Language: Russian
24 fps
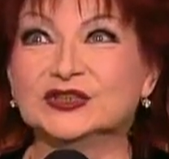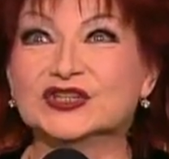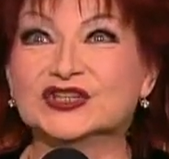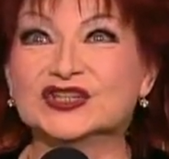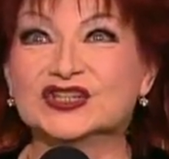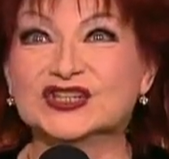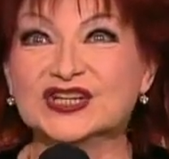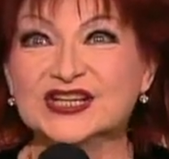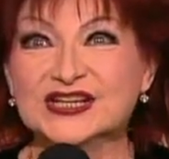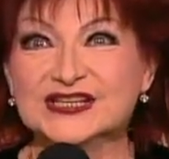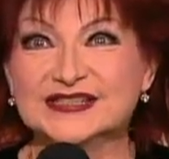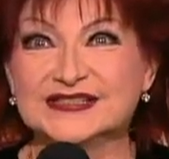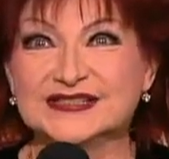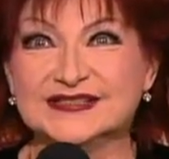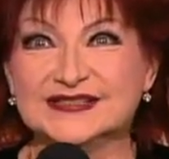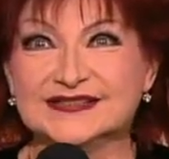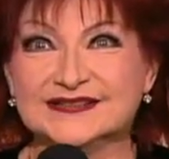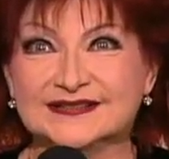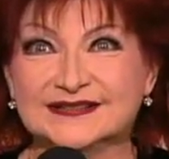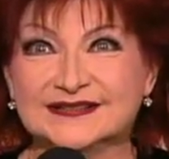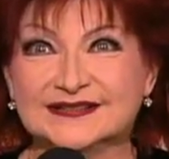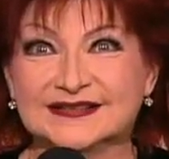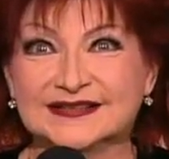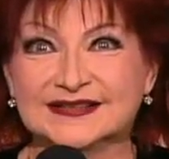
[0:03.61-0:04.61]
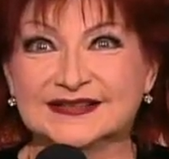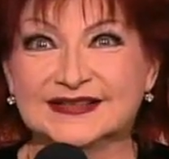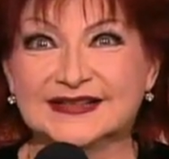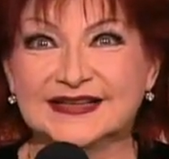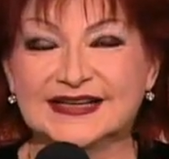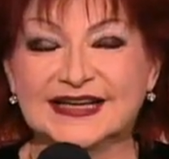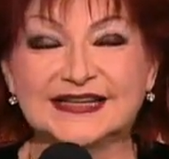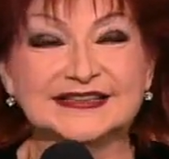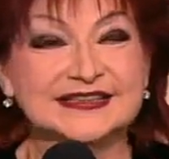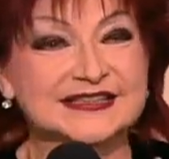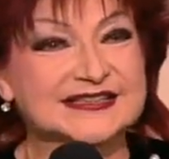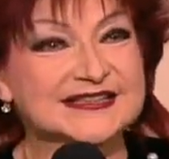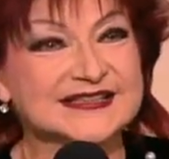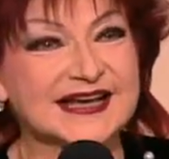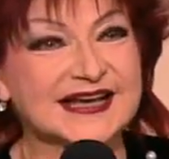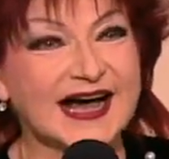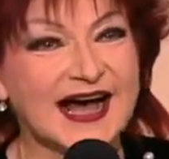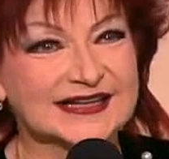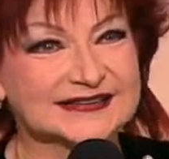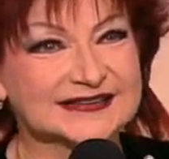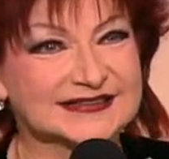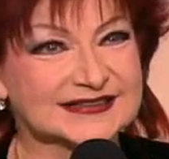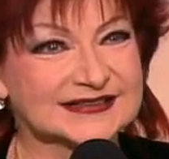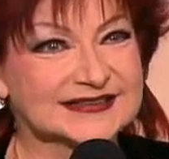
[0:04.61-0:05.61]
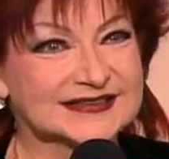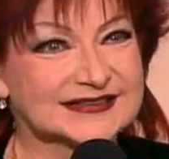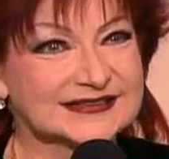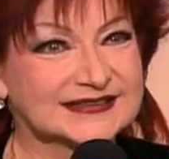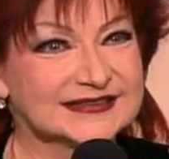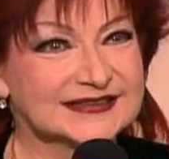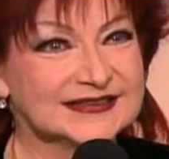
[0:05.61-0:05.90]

жизнь – это театр.